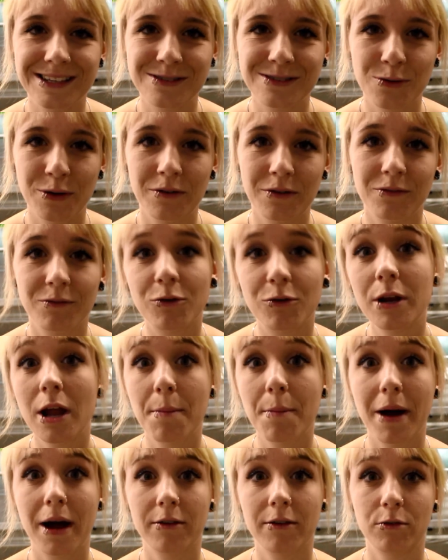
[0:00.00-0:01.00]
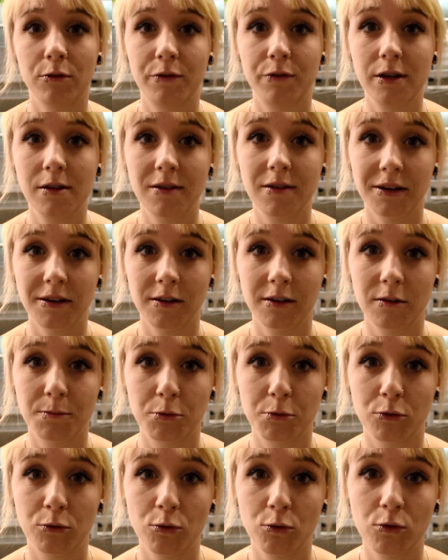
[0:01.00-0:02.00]
ist so ein wunderbares und vielseitiges
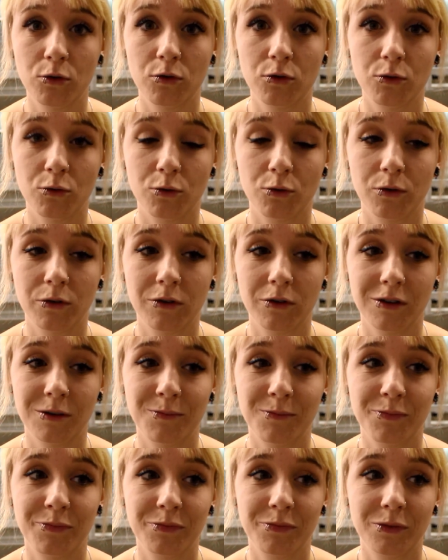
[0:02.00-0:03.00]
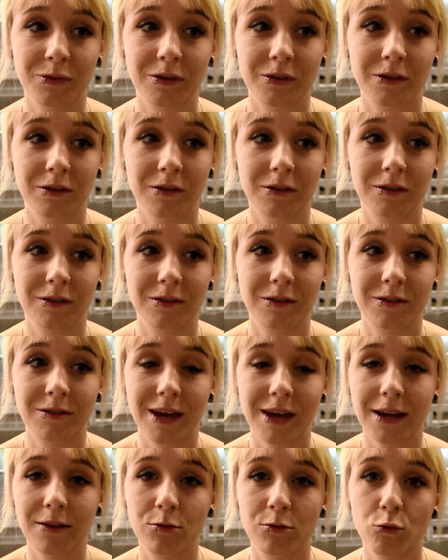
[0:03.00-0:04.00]
Produkt und ähm,
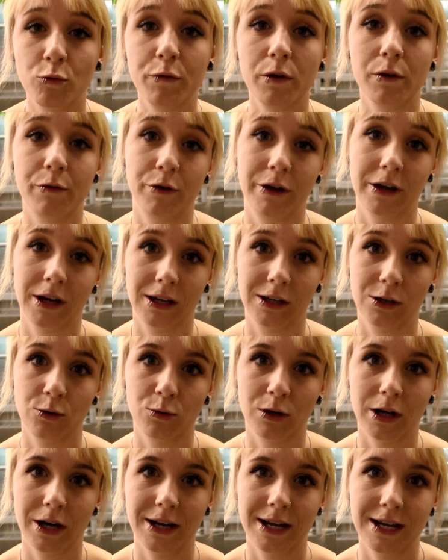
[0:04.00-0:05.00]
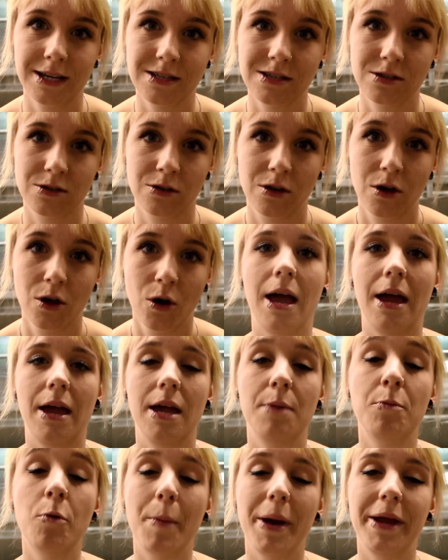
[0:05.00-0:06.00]
zeigt so viel von der Region Rheinhessen.
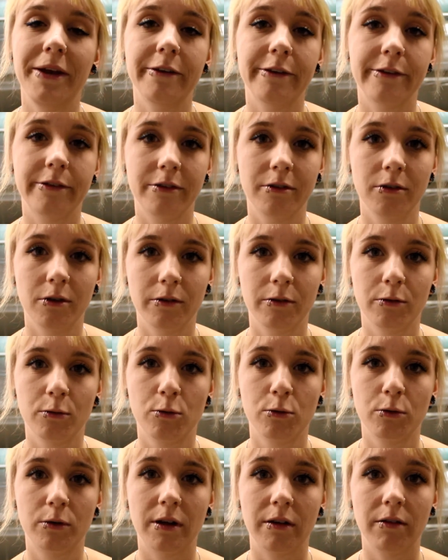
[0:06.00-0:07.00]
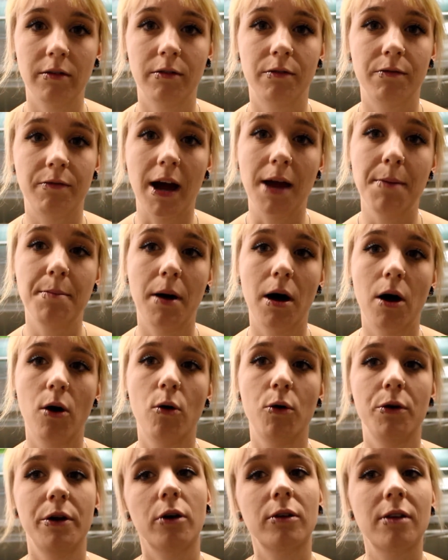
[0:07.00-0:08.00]
Im Moment ist es noch so, dass Weinbau
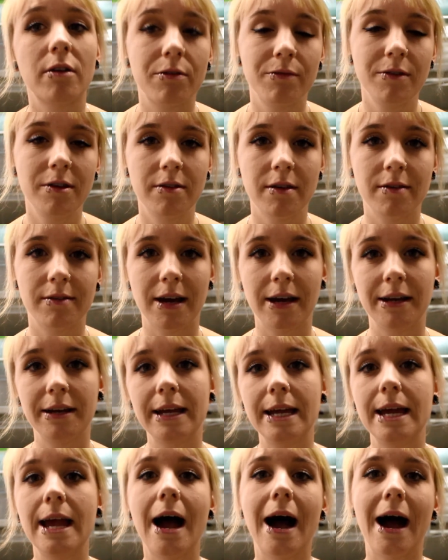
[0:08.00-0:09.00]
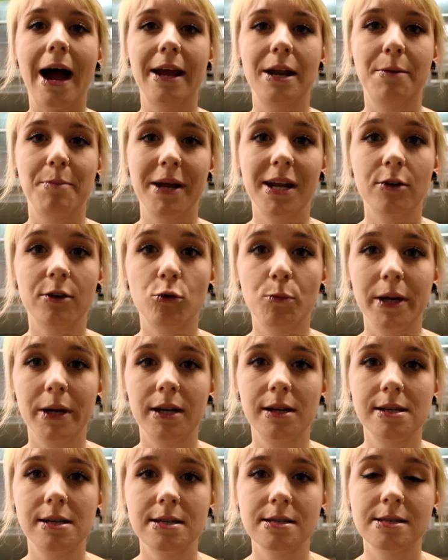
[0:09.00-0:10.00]
und auch das Winzersein eher eine
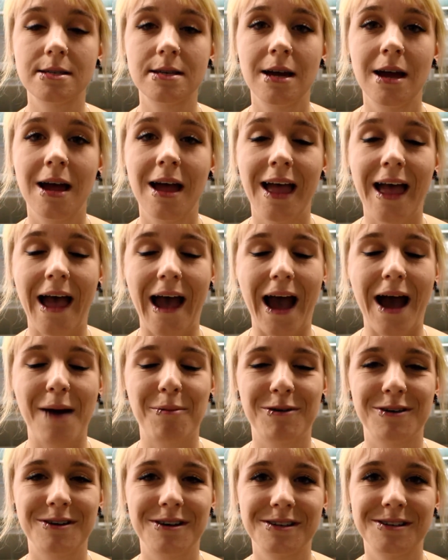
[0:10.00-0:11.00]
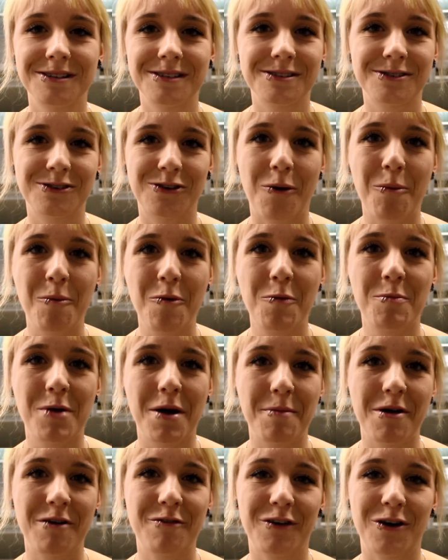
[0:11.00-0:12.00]
Männerdomäne ist, aber es kommen immer
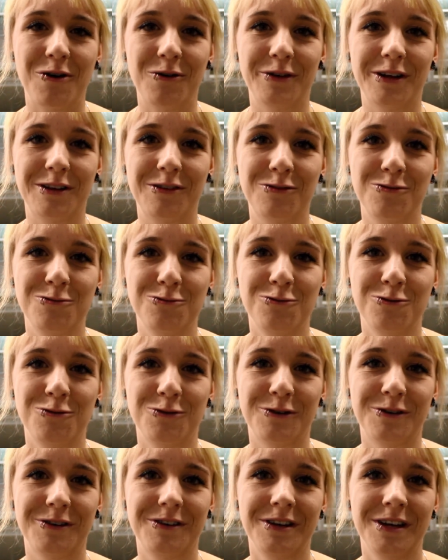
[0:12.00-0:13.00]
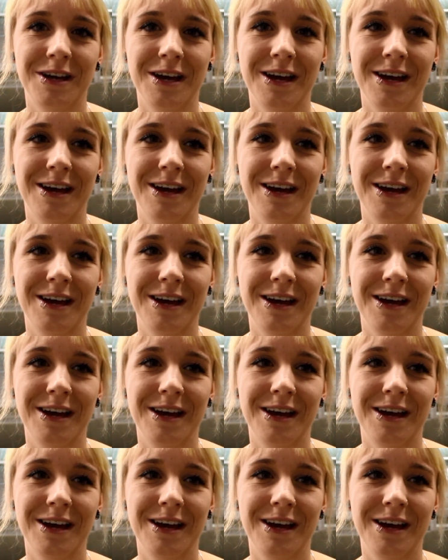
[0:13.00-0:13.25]
mehr Frauen dazu und